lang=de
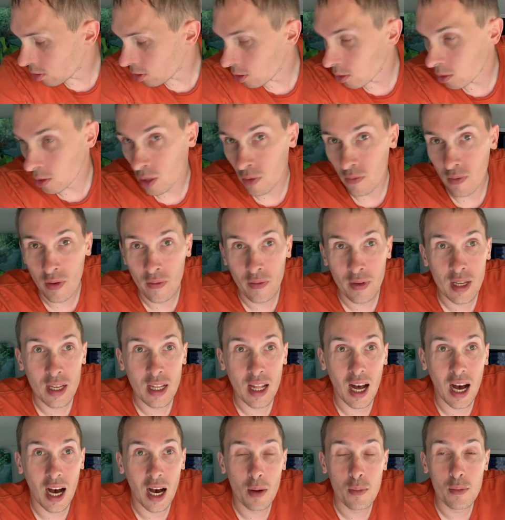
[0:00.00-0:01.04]
Und dann werden wir den
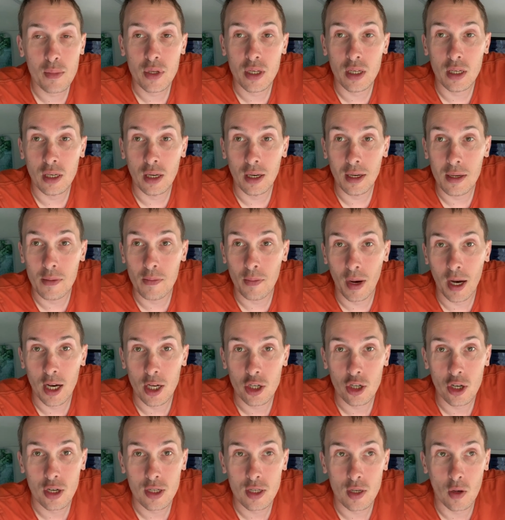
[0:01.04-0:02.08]
Abend hier in
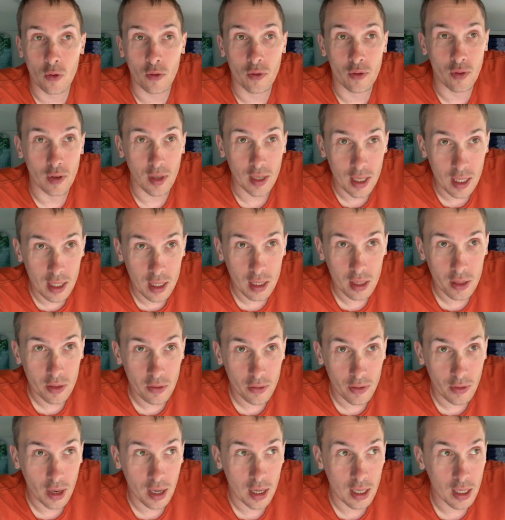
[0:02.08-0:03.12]
Maischers auf jeden
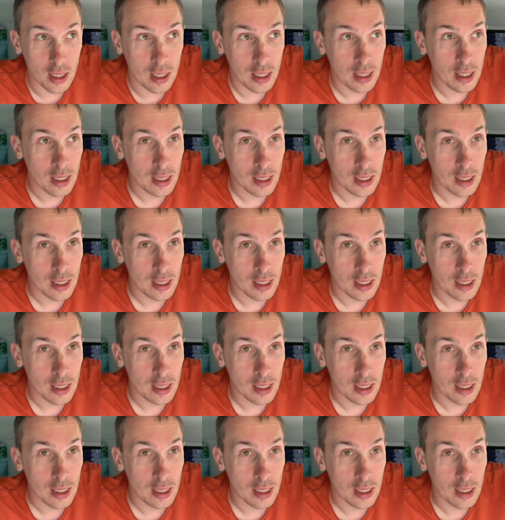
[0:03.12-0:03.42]
Fall